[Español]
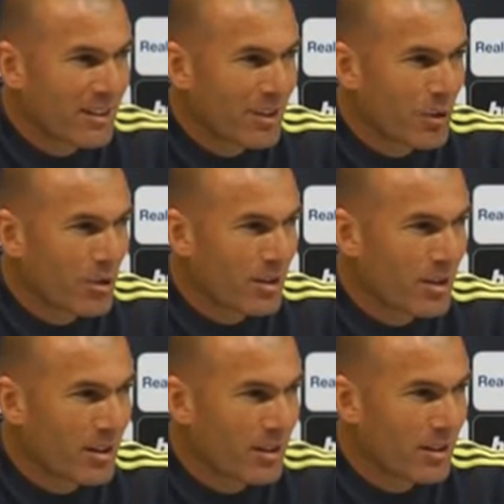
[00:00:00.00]

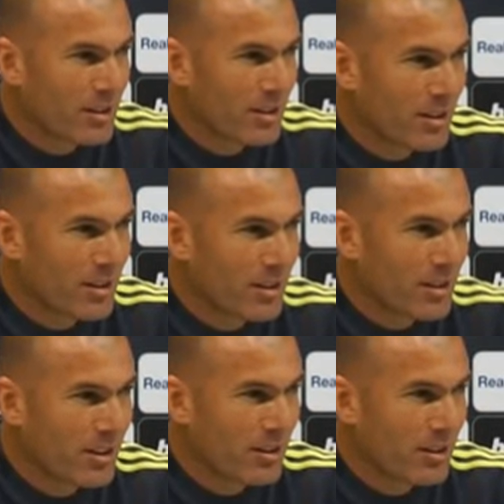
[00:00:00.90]
Entonces,
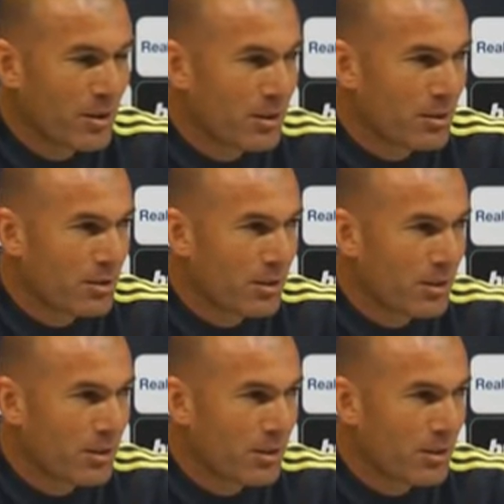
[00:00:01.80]
eh, no,